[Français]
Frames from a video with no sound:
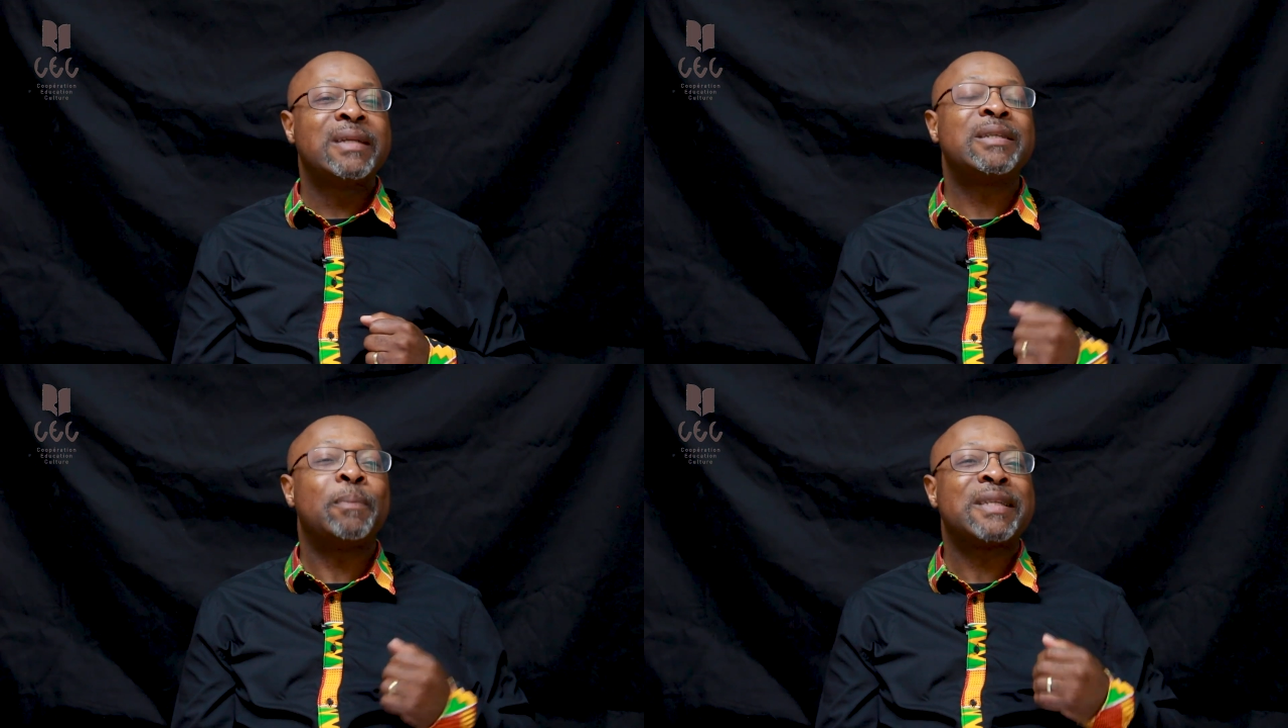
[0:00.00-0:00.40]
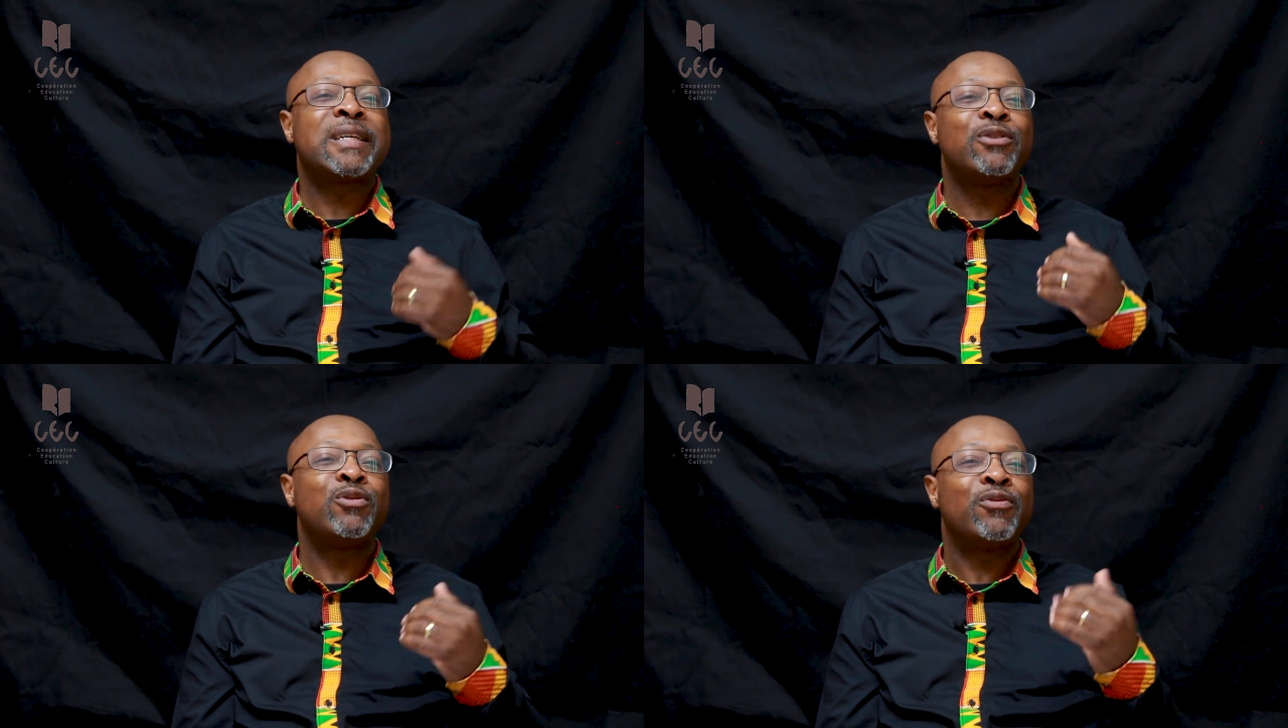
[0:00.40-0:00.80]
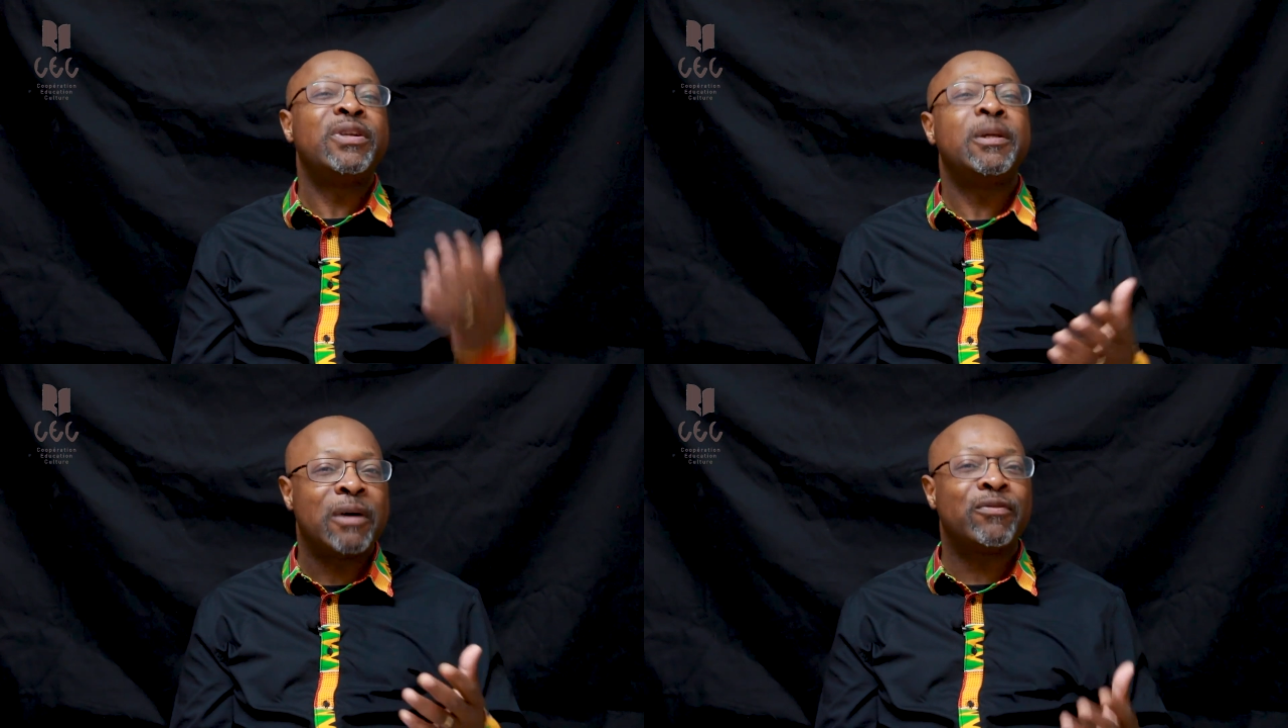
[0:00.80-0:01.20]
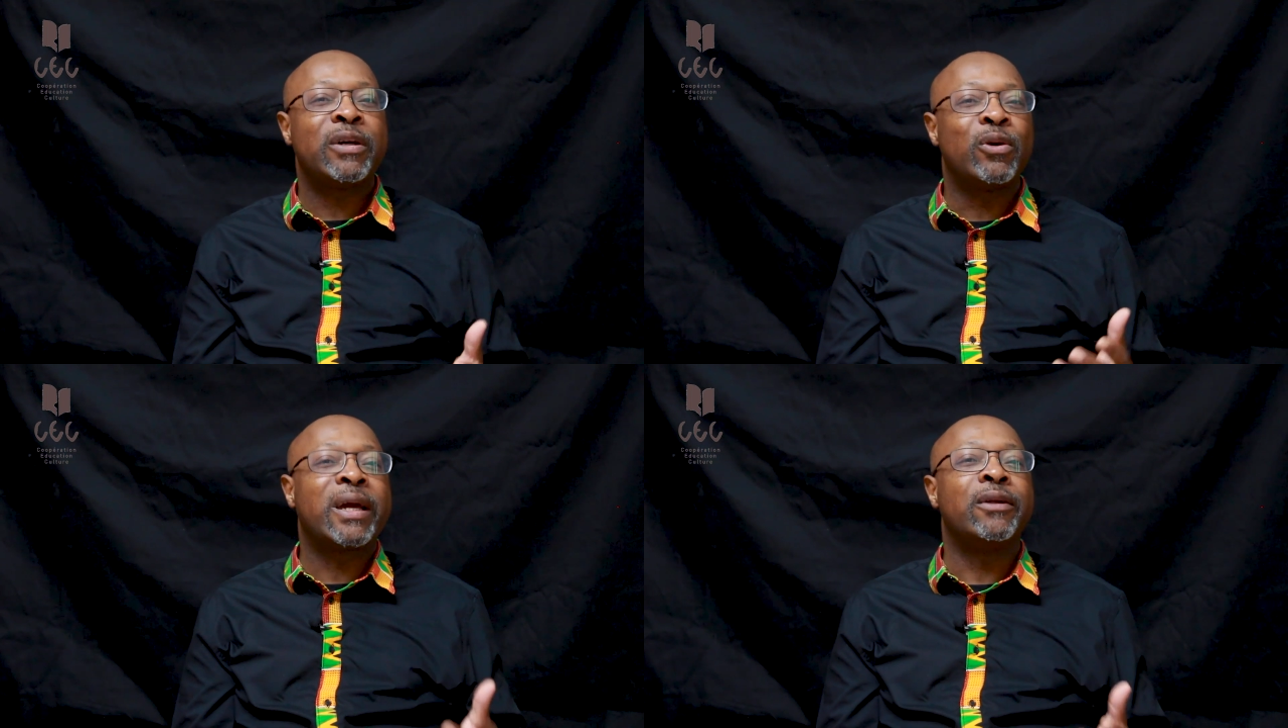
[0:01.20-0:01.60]
c'est parce qu'ils ont fini par
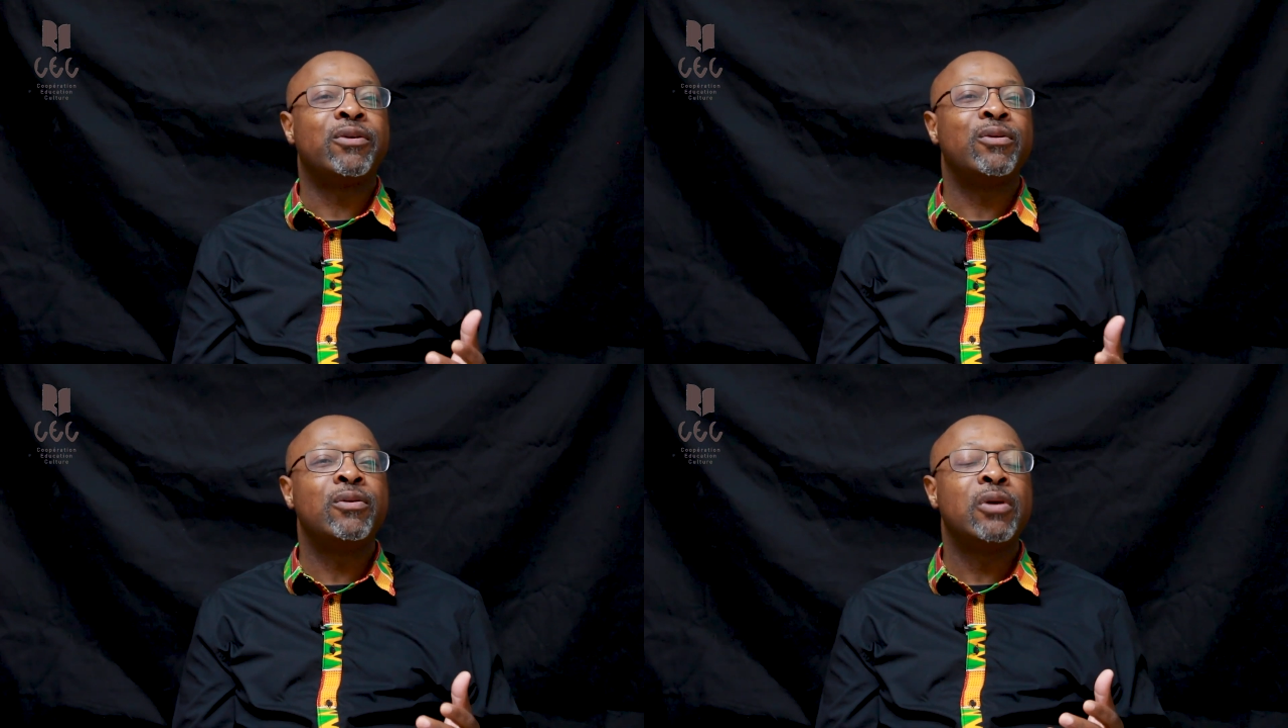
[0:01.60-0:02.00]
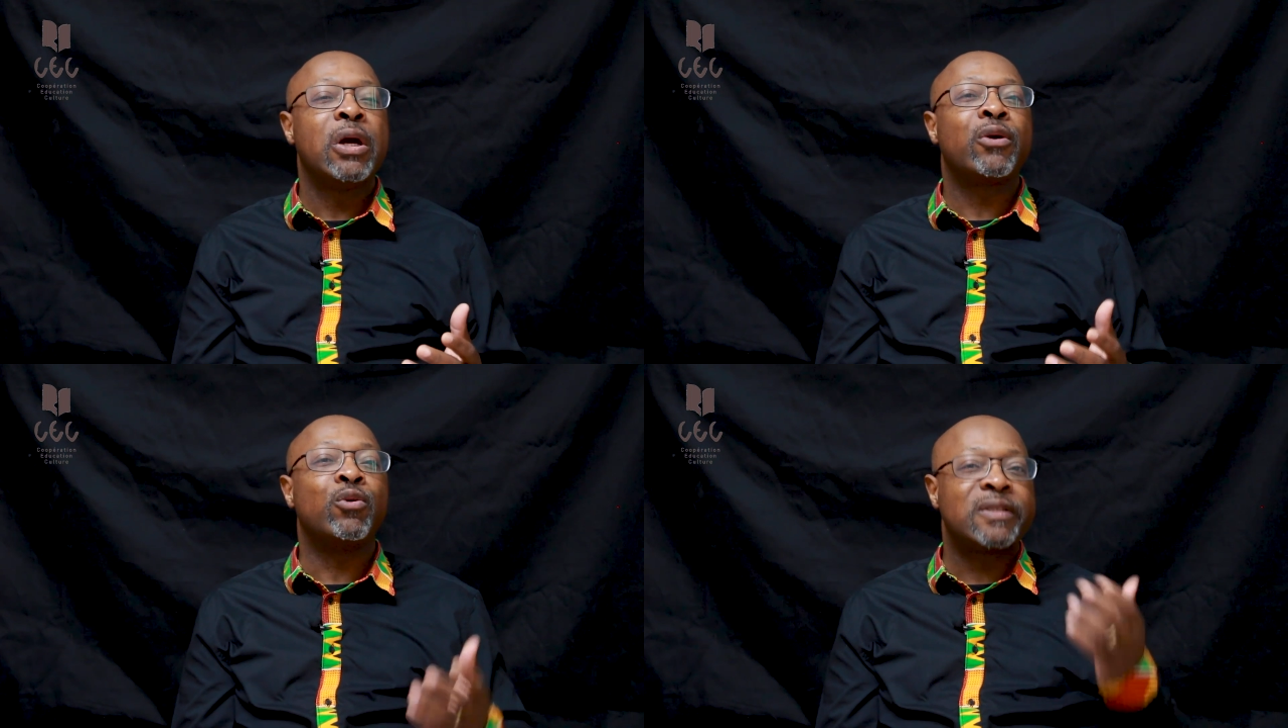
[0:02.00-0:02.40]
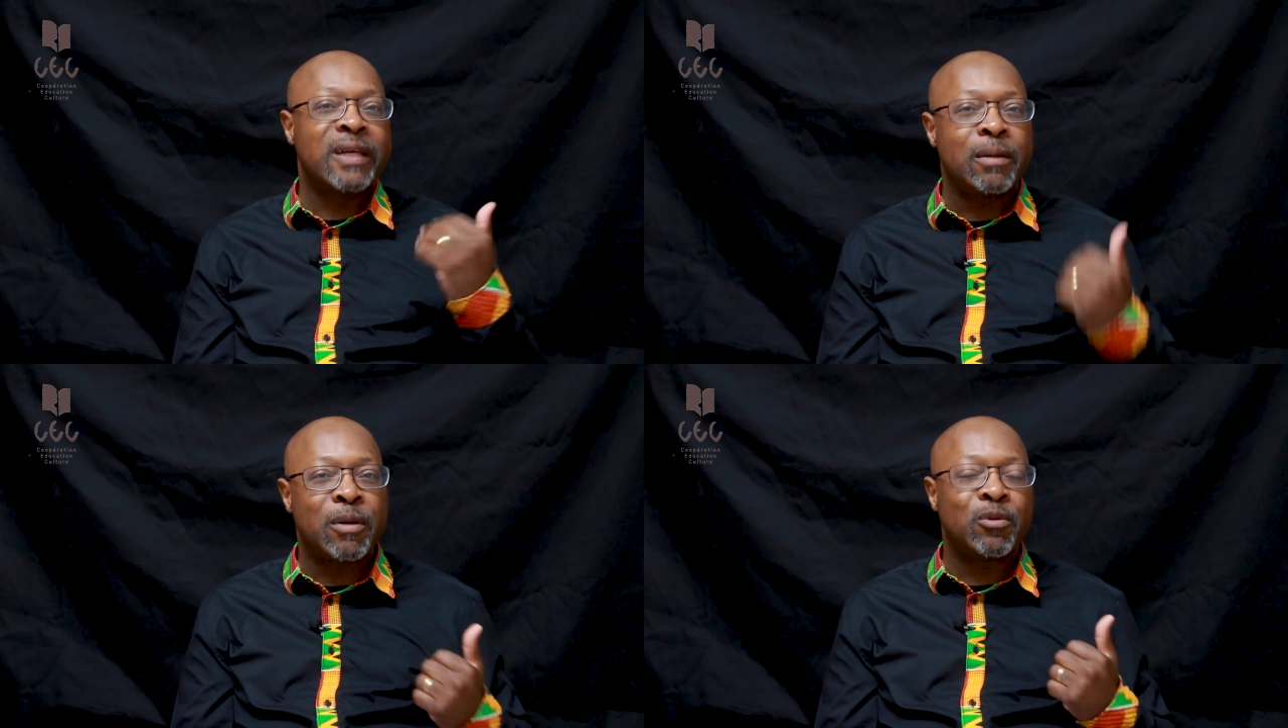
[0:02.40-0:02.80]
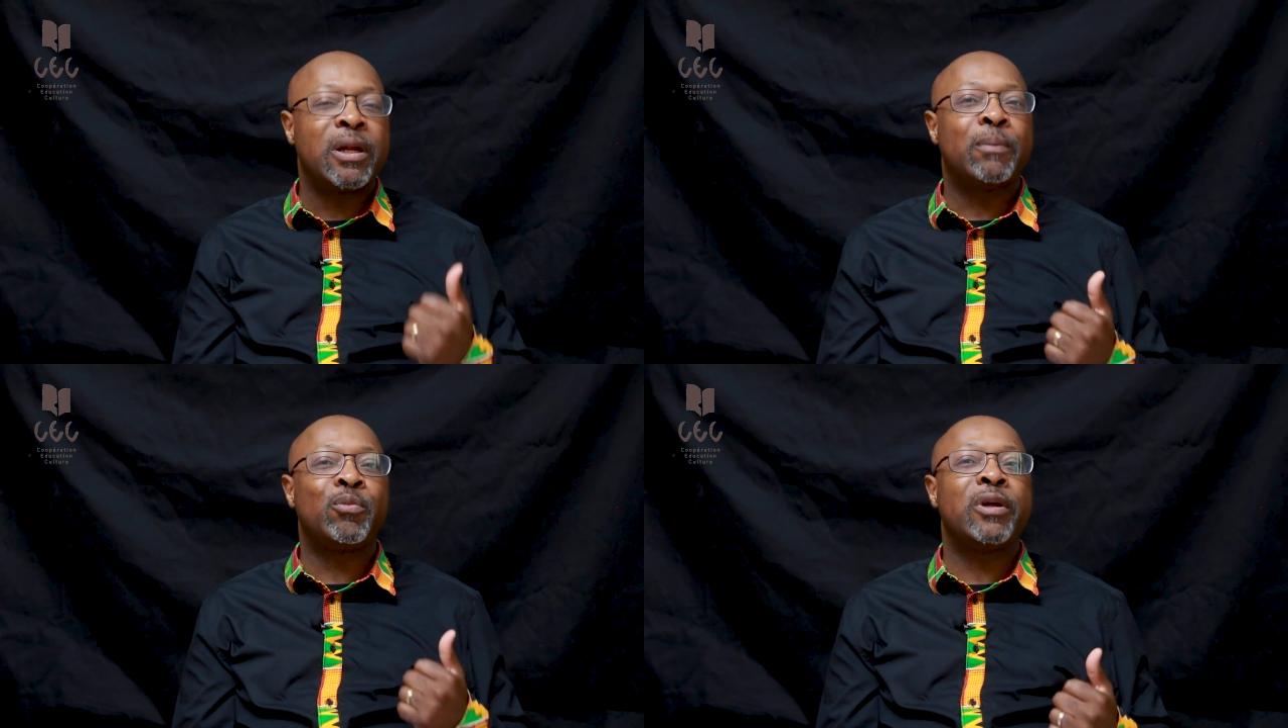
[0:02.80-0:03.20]
faire le calcul qu'au sein même de
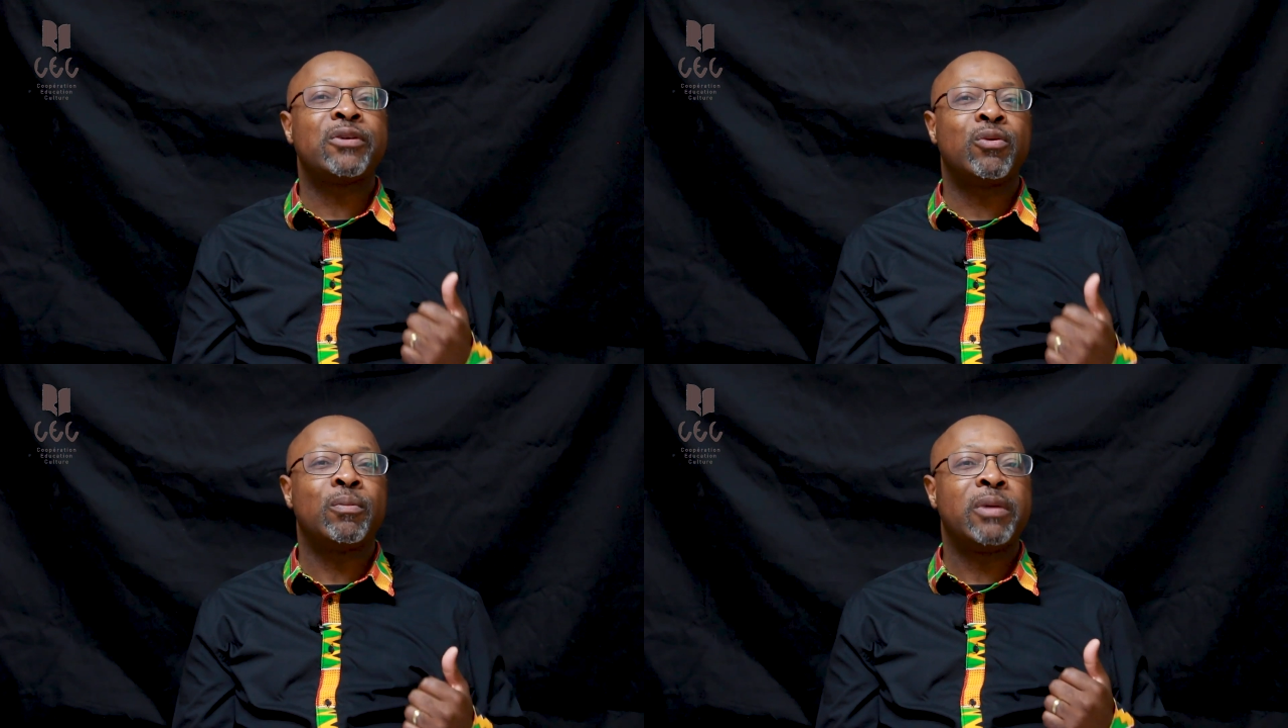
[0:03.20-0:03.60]
la population